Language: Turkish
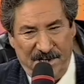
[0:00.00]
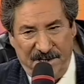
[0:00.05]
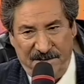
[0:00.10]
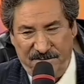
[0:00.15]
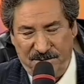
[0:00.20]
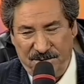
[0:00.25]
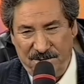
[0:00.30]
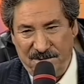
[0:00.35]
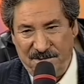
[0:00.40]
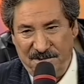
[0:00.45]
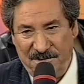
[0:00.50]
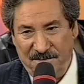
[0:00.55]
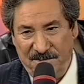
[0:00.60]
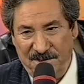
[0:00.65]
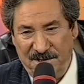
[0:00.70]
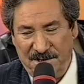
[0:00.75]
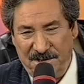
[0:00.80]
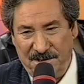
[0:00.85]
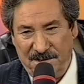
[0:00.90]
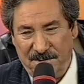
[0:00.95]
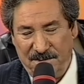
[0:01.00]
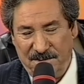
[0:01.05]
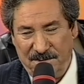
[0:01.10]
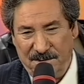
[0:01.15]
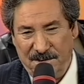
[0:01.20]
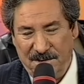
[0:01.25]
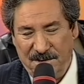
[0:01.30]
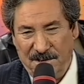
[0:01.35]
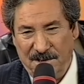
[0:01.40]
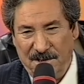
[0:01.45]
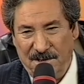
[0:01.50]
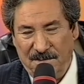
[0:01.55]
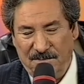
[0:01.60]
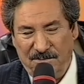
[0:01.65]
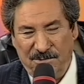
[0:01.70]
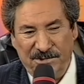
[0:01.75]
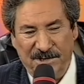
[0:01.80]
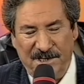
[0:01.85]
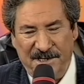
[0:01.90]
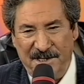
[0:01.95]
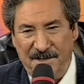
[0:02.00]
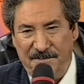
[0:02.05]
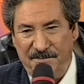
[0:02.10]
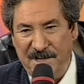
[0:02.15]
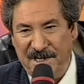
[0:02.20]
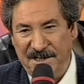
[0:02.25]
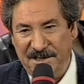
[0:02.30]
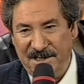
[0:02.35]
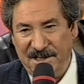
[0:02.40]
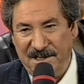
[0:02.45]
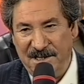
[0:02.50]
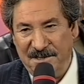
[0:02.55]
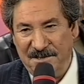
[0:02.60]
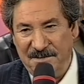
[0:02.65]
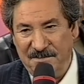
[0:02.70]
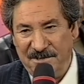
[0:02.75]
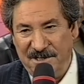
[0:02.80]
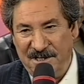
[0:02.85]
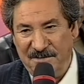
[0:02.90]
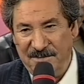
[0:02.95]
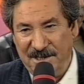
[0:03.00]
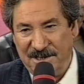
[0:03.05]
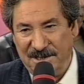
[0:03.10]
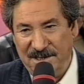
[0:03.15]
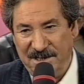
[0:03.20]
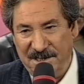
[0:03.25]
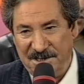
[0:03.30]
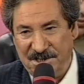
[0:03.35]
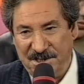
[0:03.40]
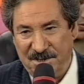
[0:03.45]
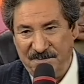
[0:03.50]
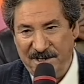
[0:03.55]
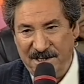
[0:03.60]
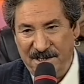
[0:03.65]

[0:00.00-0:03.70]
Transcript: Arif çok iyi bilir. Bunları hep ben derledim rahmetli Aşık